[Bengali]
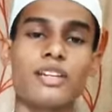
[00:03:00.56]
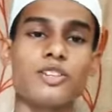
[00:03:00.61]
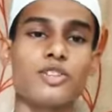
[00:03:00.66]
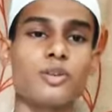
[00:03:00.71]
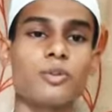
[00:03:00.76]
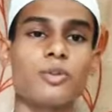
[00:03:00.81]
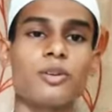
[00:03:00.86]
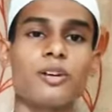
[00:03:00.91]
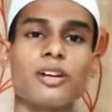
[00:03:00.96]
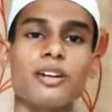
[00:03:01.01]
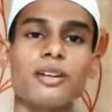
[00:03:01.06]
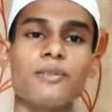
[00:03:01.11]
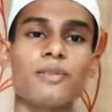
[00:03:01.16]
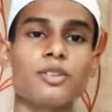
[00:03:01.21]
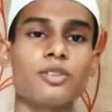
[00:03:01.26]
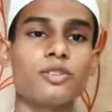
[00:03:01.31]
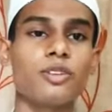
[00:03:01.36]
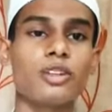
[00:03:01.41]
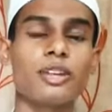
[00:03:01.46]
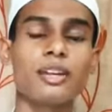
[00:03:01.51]
এই সময়ের
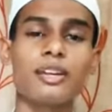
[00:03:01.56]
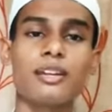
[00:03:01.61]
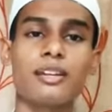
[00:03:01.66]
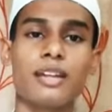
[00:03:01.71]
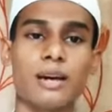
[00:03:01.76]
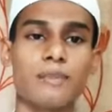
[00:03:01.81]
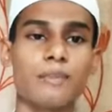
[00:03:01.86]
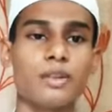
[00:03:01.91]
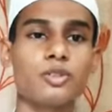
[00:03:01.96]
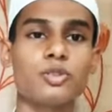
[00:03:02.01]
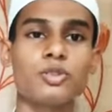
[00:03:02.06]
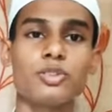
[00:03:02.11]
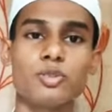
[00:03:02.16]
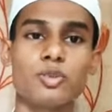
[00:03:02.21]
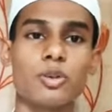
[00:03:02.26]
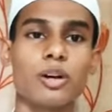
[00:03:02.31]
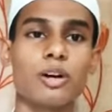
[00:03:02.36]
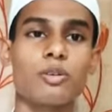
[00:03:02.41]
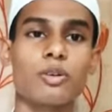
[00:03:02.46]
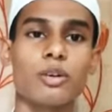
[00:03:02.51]
ভিতরে আমরা যদি
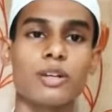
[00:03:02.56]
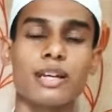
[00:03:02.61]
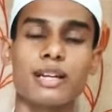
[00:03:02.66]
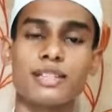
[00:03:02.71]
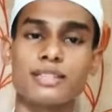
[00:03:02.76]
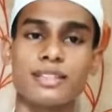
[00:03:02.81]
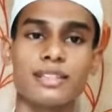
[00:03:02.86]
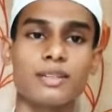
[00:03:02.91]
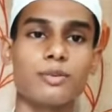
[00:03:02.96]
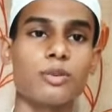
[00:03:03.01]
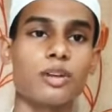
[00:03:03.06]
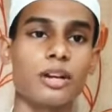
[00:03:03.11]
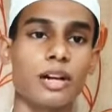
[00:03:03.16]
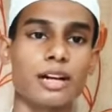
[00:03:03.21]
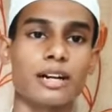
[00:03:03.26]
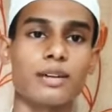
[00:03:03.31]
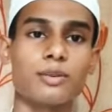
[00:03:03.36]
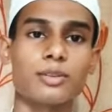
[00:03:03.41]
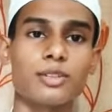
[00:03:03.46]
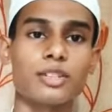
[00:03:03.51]
দোয়া করি আজান এবং
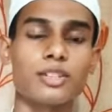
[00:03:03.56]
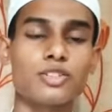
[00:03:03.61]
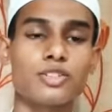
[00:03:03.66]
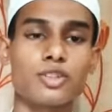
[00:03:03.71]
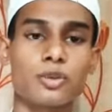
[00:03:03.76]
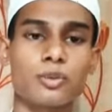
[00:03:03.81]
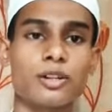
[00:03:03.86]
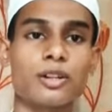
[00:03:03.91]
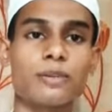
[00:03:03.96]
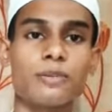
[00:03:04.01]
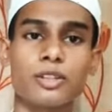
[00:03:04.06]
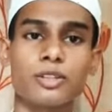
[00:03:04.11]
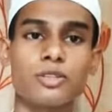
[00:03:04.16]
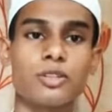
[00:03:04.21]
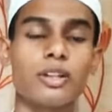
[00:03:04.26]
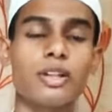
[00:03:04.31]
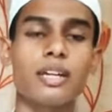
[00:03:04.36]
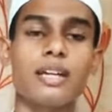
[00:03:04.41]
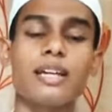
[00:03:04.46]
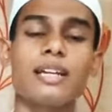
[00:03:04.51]
আকামতের সময়ের
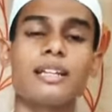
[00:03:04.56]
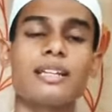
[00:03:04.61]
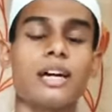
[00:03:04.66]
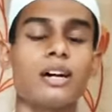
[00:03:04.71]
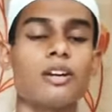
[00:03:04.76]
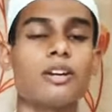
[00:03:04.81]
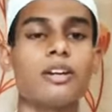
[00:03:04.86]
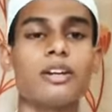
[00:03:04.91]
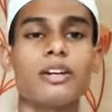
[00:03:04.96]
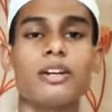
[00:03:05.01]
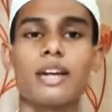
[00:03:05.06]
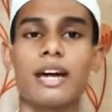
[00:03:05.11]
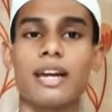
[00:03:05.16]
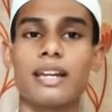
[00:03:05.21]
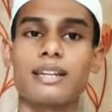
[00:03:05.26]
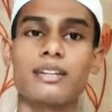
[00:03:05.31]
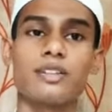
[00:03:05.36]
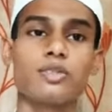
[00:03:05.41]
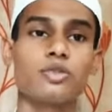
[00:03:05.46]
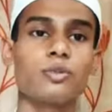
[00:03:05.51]
ভিতরে তাহলে
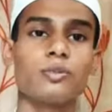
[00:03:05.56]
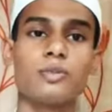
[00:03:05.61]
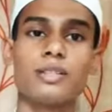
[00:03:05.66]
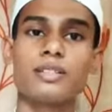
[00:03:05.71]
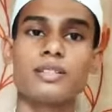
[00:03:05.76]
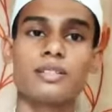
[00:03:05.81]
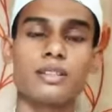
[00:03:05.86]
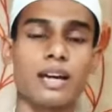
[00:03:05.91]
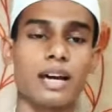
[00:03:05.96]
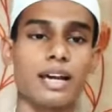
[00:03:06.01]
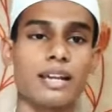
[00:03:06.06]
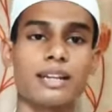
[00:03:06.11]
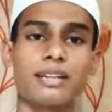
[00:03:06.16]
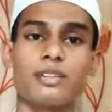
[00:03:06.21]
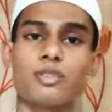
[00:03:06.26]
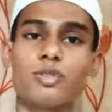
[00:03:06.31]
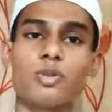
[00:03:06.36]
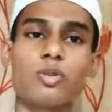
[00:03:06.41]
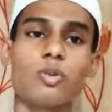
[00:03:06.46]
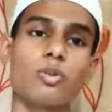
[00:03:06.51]
আল্লাহ কিন্তু মিল আল্লাহ
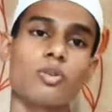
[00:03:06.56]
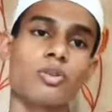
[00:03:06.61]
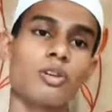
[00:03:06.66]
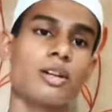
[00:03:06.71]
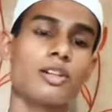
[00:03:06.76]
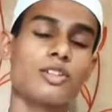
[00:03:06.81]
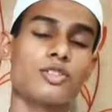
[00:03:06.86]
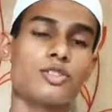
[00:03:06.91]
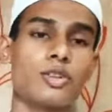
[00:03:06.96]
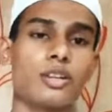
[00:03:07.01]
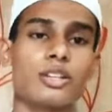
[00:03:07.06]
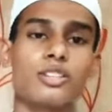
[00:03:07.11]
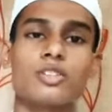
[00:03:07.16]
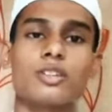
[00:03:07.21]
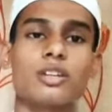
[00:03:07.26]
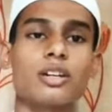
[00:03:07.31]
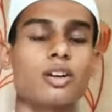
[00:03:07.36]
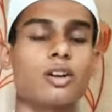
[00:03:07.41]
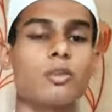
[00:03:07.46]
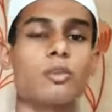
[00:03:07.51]
কিন্তু সঙ্গে
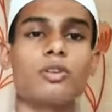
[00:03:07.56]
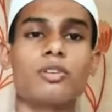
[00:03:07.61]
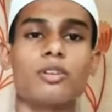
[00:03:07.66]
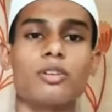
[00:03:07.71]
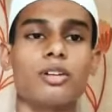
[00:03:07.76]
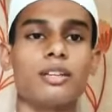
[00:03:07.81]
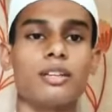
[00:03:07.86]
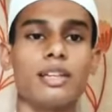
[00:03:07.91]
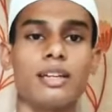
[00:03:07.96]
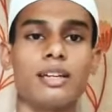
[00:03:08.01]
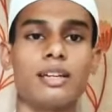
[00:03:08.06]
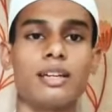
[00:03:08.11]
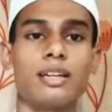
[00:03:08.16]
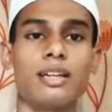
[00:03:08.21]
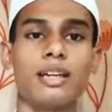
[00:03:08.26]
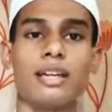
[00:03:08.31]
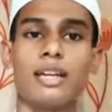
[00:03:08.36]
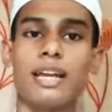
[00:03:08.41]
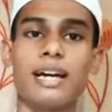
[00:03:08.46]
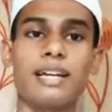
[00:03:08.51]
সঙ্গে কবুল করে দেয়
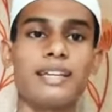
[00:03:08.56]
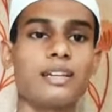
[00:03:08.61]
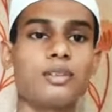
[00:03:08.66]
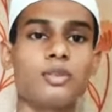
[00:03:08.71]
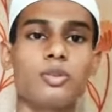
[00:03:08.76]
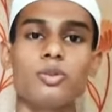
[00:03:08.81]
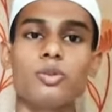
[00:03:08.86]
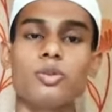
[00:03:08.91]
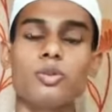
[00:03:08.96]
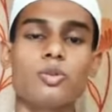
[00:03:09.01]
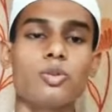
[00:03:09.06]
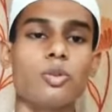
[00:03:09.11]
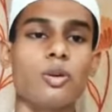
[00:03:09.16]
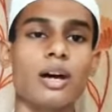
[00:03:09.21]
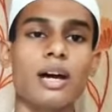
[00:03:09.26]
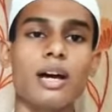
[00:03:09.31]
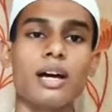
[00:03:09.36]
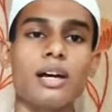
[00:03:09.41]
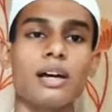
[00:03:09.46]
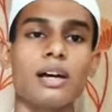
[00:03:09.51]
লাই আলুদ্দুর দোয়া